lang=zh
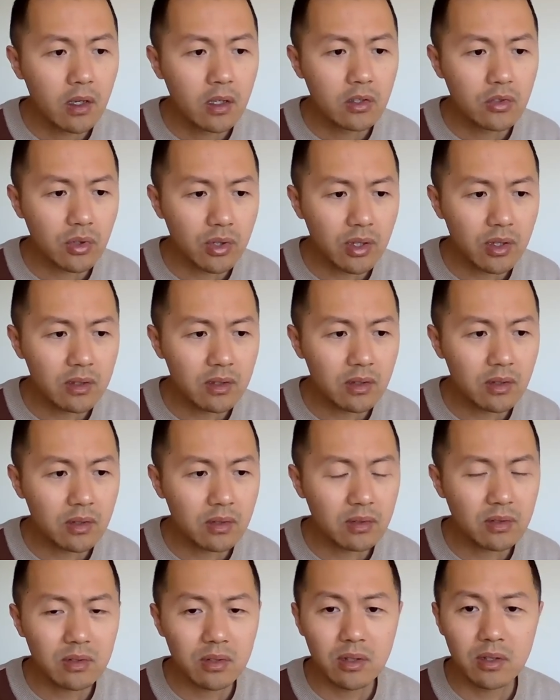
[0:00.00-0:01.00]
所以这个
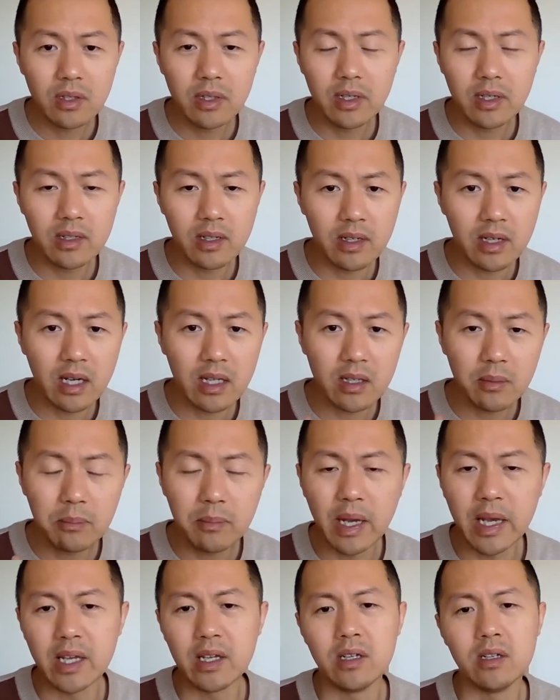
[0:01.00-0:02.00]
这个你你看这
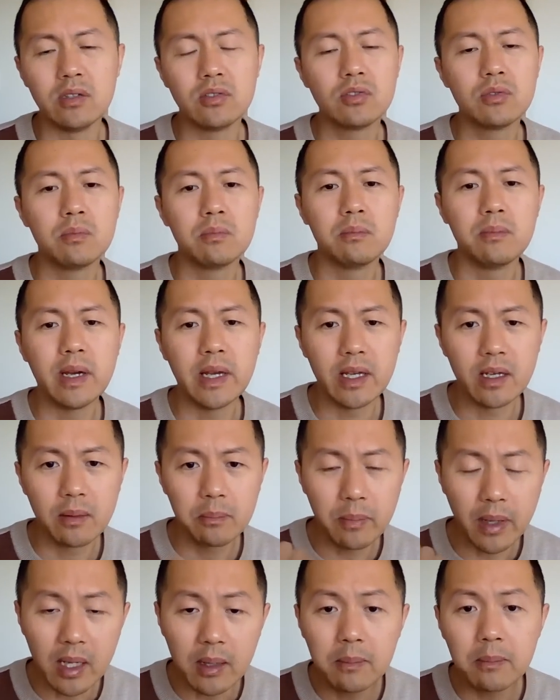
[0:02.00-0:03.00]
美美
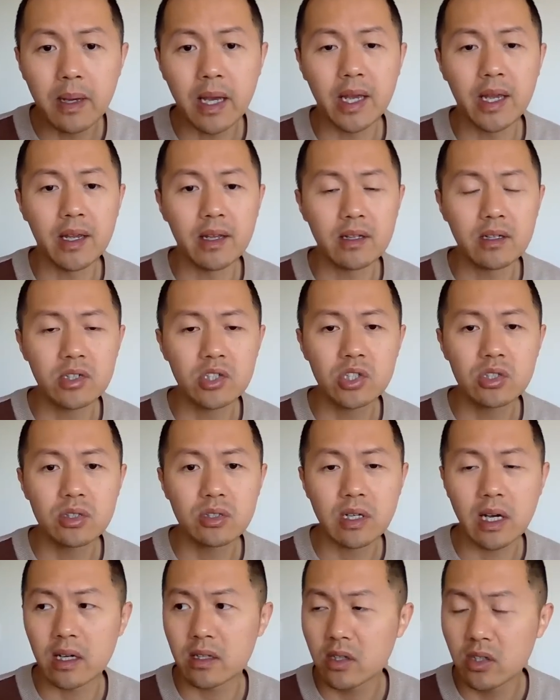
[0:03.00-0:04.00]
北美这市
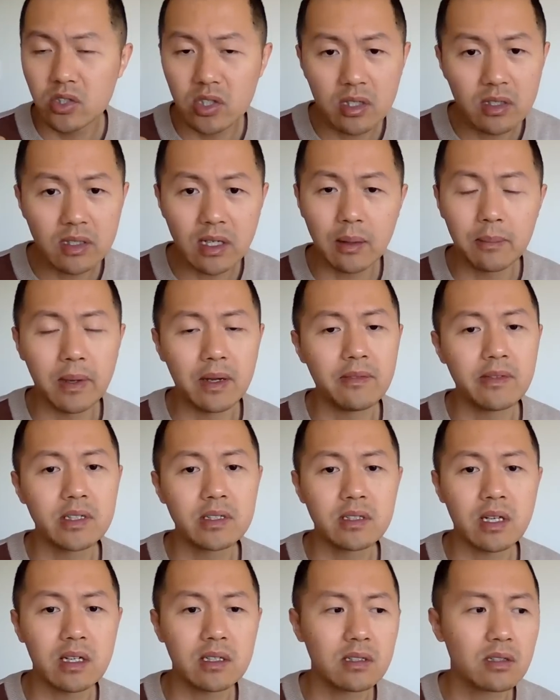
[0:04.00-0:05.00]
场的增长百分之
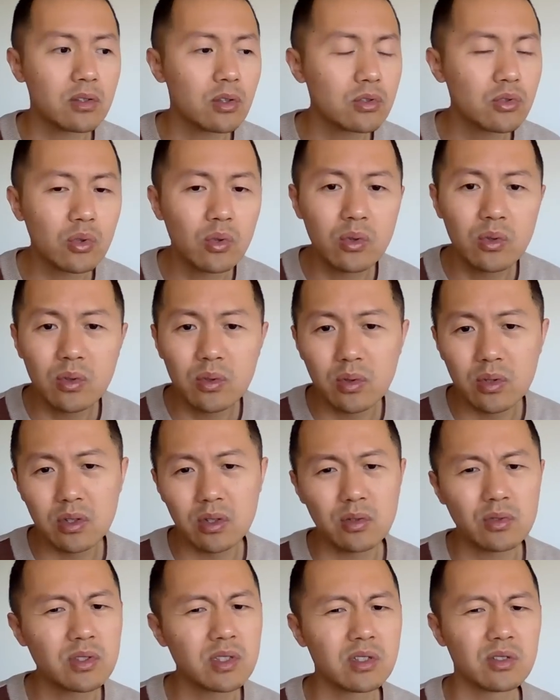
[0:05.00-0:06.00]
三十，都中国
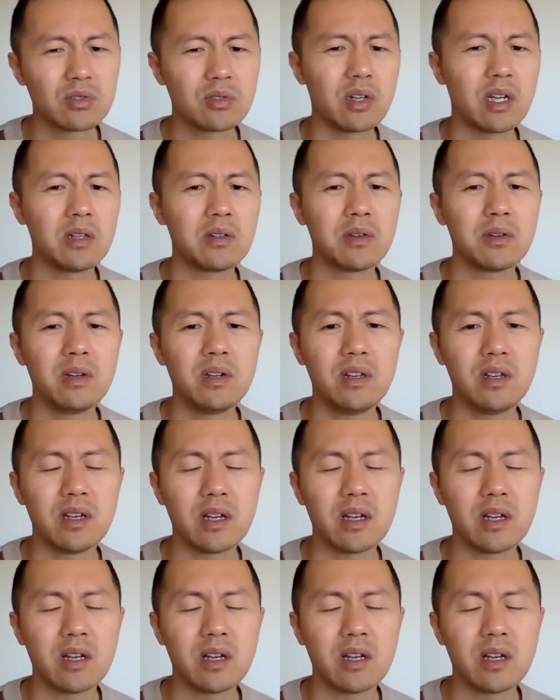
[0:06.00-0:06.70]
都是衰退